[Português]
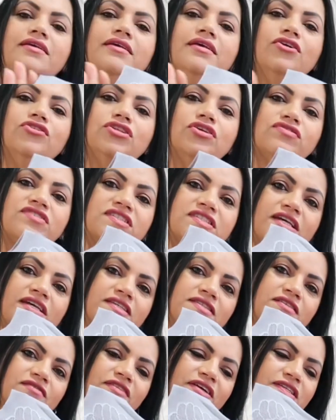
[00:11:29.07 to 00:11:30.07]
E eu não
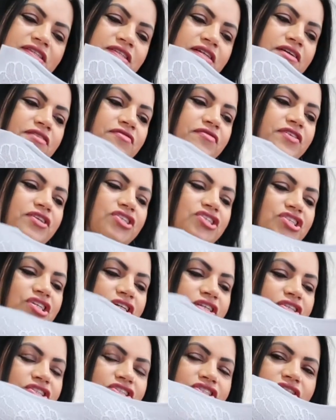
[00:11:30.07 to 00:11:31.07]
sei se vai servir,
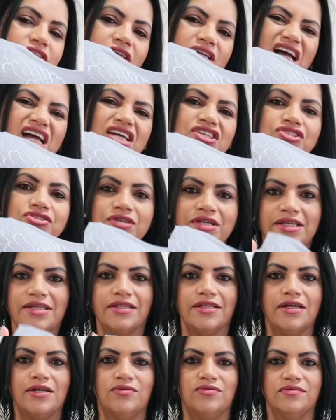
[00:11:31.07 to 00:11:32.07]
gente. Acho que
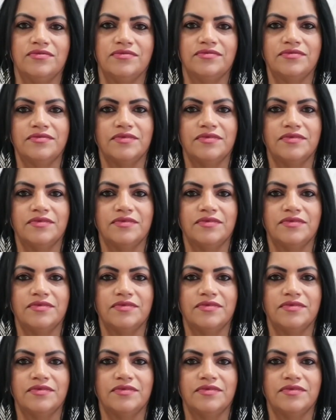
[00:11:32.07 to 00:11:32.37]
não.